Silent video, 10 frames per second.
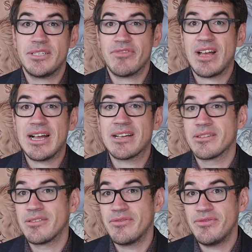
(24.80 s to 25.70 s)
Die
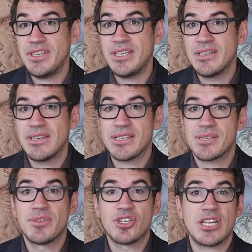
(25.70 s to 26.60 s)
Frage, wie
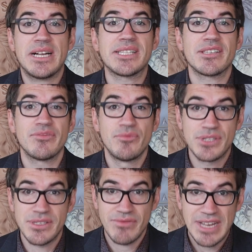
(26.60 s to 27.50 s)
es mit Charles auf
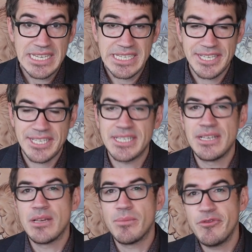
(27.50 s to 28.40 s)
Münzen weitergeht,
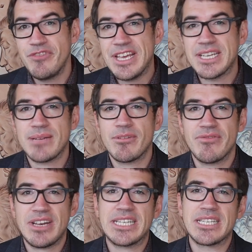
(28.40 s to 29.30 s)
bewegt aber
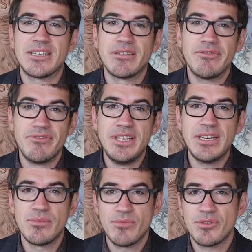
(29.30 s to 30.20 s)
weiterhin
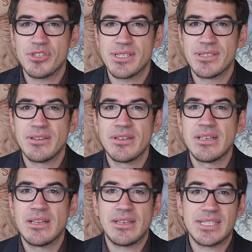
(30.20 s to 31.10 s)
viele Münzen
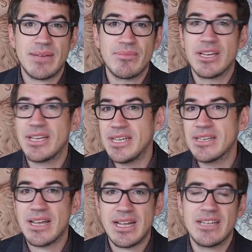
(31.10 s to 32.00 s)
Sammler
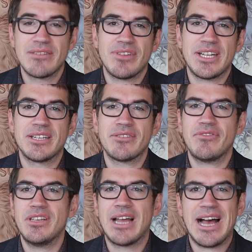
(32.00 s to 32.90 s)
in aller Welt,
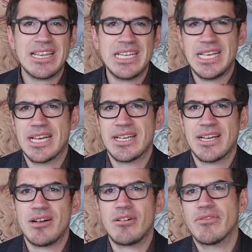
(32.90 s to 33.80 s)
viele Anleger
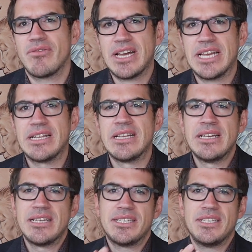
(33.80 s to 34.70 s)
ja auch, weil
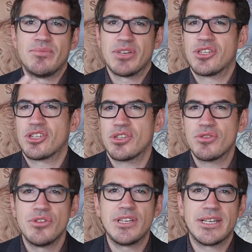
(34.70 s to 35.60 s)
die britische
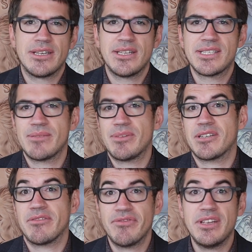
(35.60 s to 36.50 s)
Königin Elisabeth
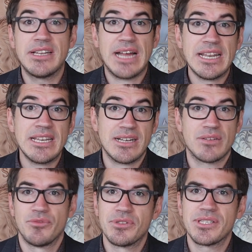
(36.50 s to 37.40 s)
auf vielen
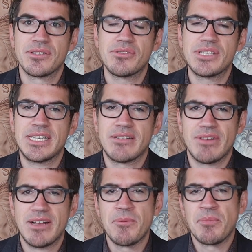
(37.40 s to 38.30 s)
Anlagemünzen zu sehen
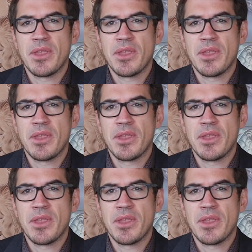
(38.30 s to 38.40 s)
war.